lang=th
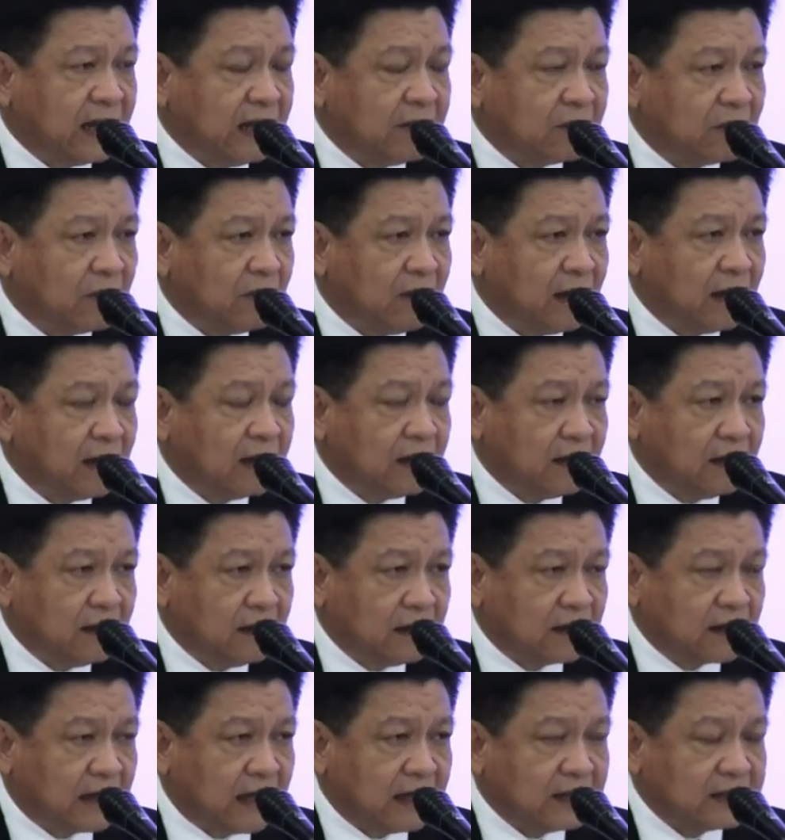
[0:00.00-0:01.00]
นี้เพราะว่า
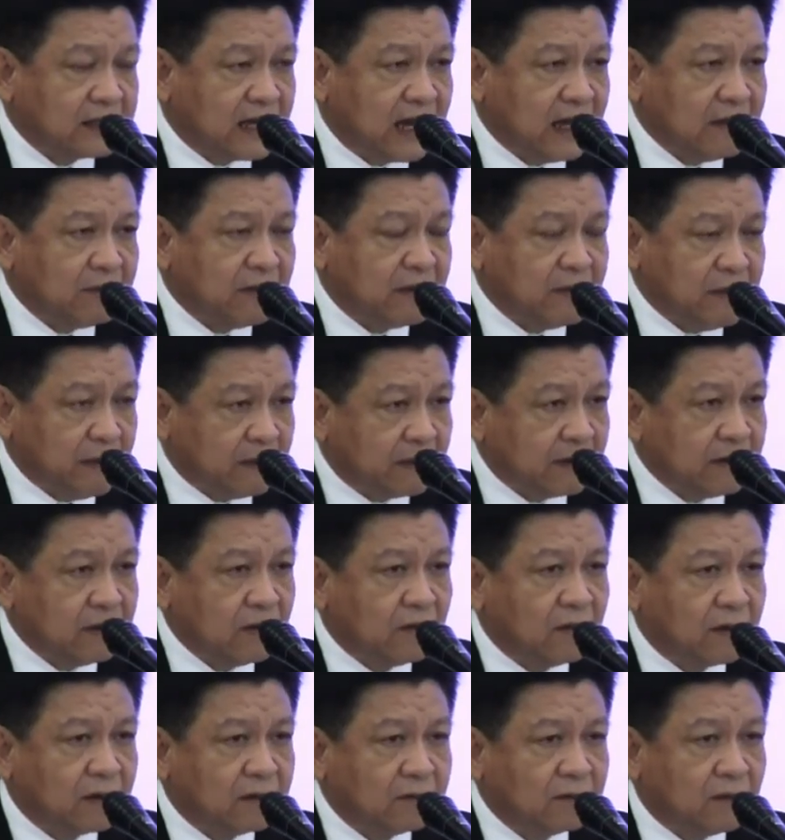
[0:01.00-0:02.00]
การใช้มันมีประโย
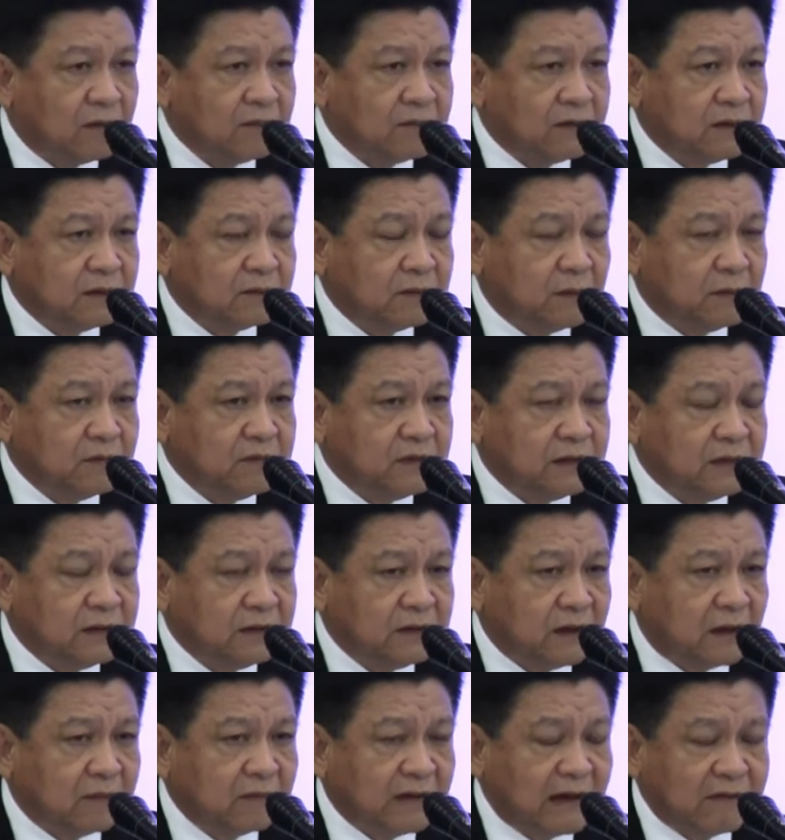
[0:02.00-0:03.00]
ชน์ผม
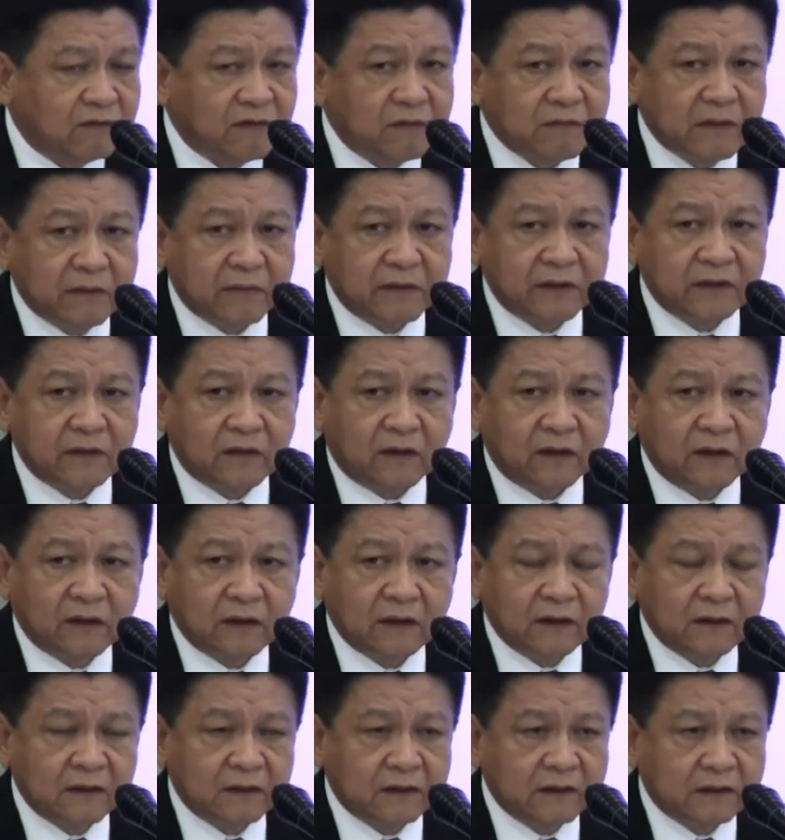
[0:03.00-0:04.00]
ยอมรับว่ามีประโยชน์
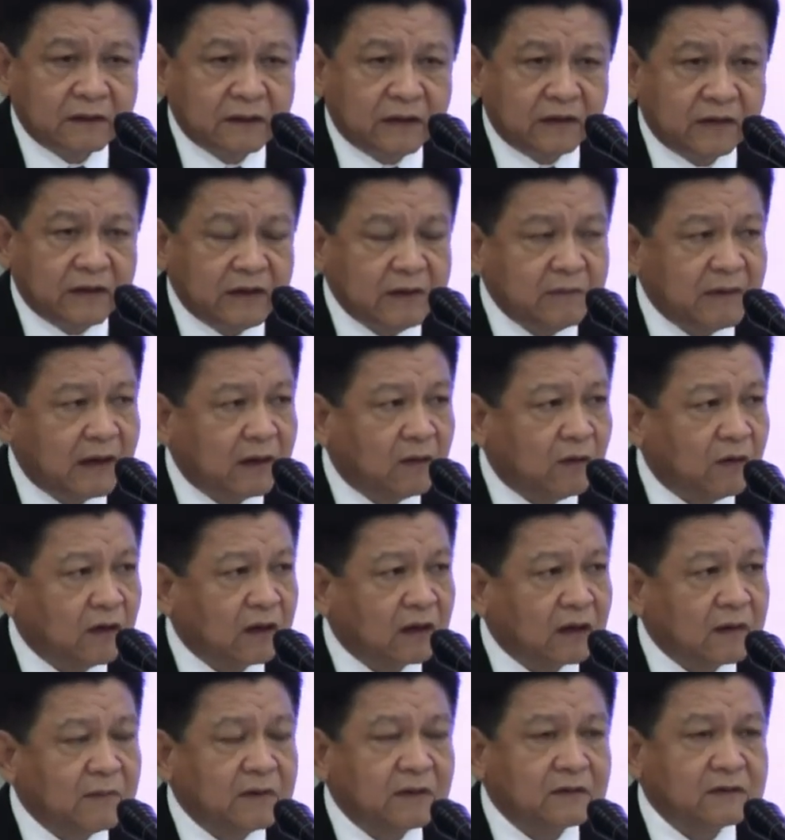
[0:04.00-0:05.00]
เดี๋ยวนี้บางคน
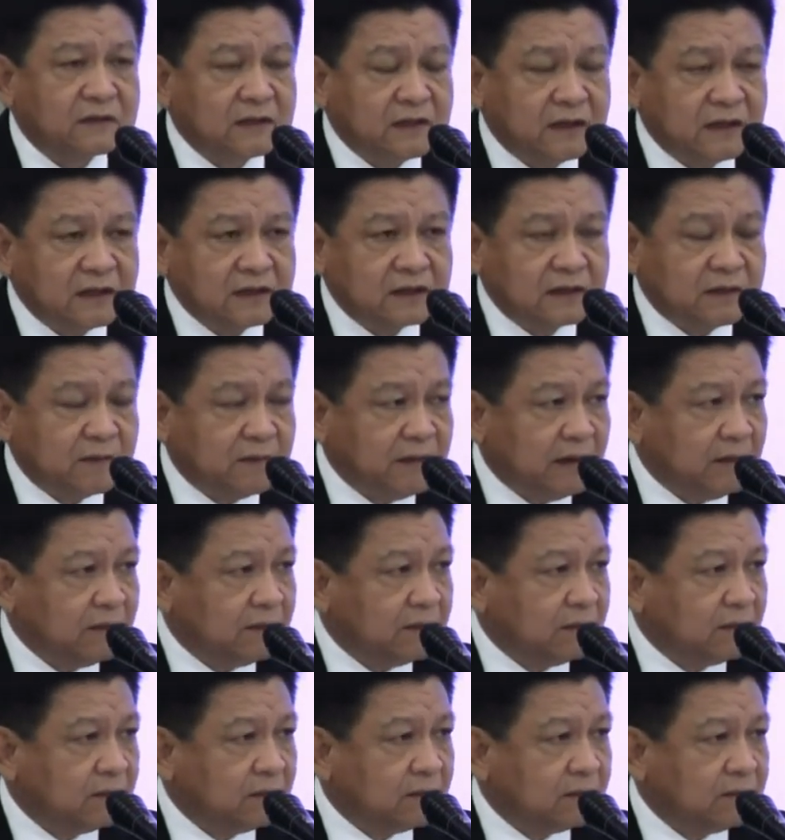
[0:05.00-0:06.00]
ก็ไม่ต้องซื้อหนังสือพิม
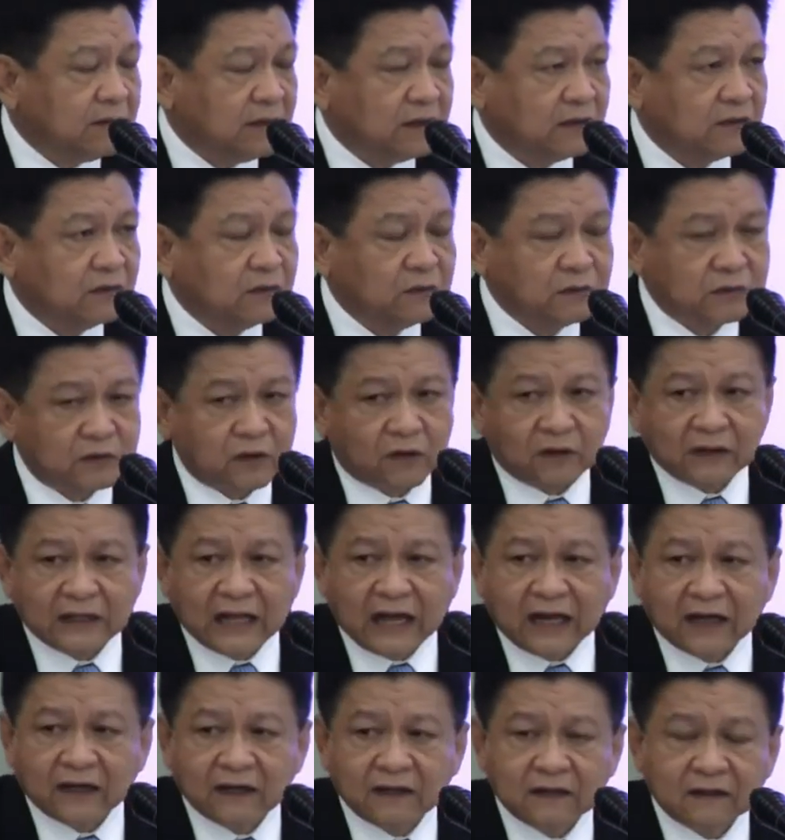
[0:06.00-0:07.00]
พ์ไม่ต้องดูโทร
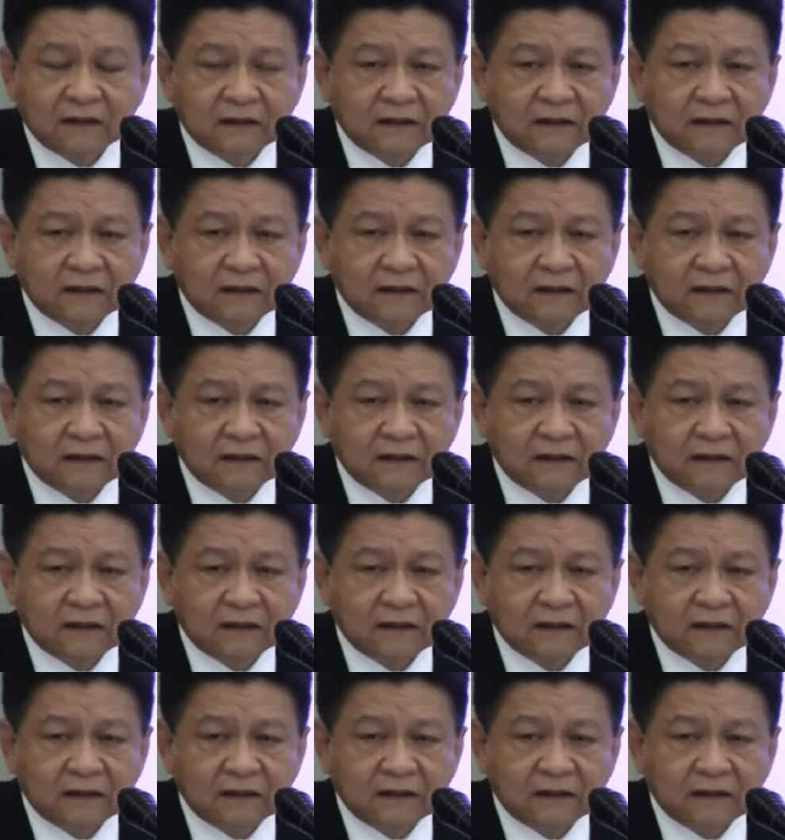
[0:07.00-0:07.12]
ทัศน์